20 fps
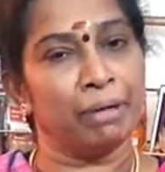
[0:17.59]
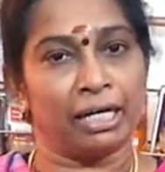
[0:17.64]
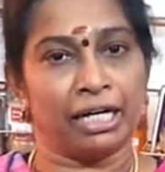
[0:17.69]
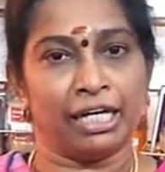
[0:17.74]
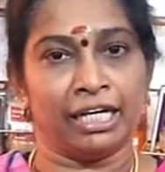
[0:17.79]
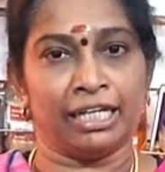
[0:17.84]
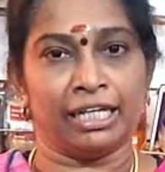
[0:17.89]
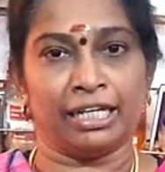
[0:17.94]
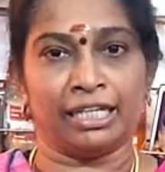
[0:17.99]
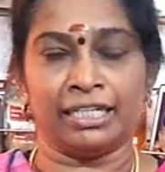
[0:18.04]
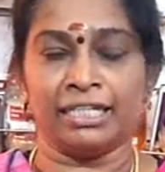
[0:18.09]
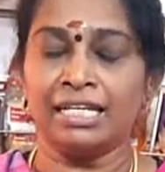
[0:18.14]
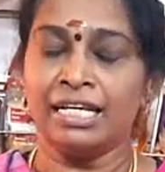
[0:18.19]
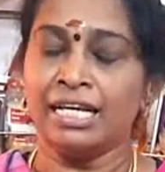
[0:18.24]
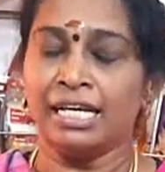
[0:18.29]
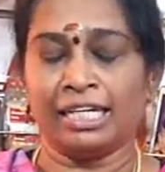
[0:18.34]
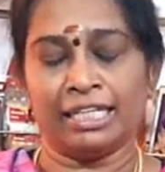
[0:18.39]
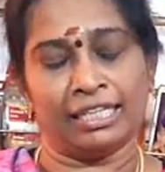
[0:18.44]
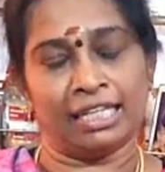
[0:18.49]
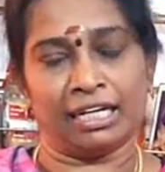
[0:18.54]
மக்களுக்கு
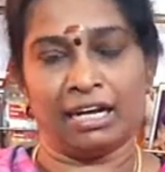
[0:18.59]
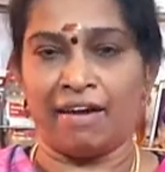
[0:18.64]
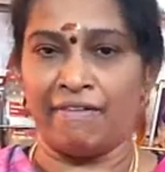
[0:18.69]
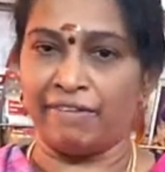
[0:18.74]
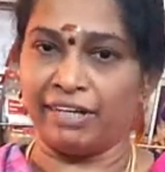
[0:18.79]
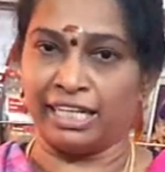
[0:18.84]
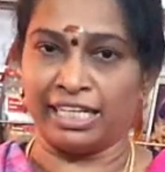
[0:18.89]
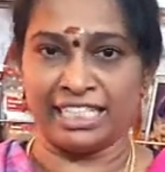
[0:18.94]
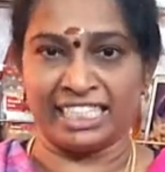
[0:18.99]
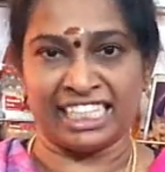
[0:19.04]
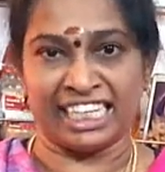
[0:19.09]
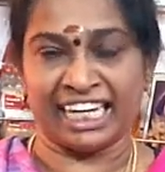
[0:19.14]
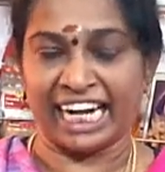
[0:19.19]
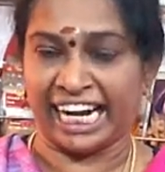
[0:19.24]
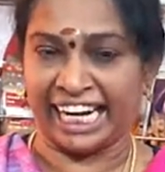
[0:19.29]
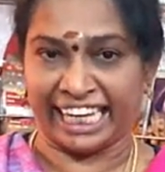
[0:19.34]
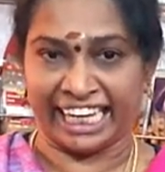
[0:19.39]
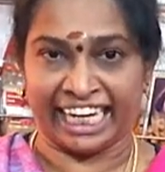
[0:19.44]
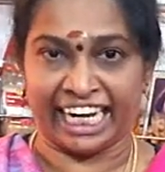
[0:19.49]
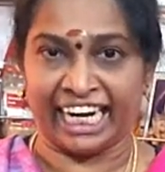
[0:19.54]
இந்த கவனரிசி
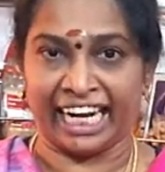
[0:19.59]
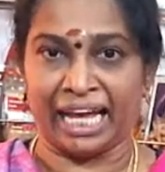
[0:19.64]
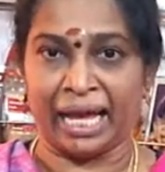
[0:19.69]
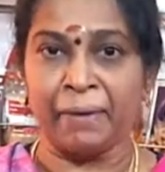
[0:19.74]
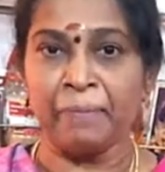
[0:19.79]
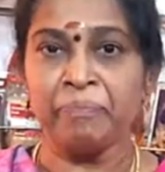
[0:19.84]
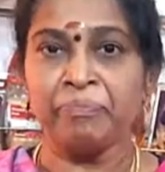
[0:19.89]
கிடைக்கல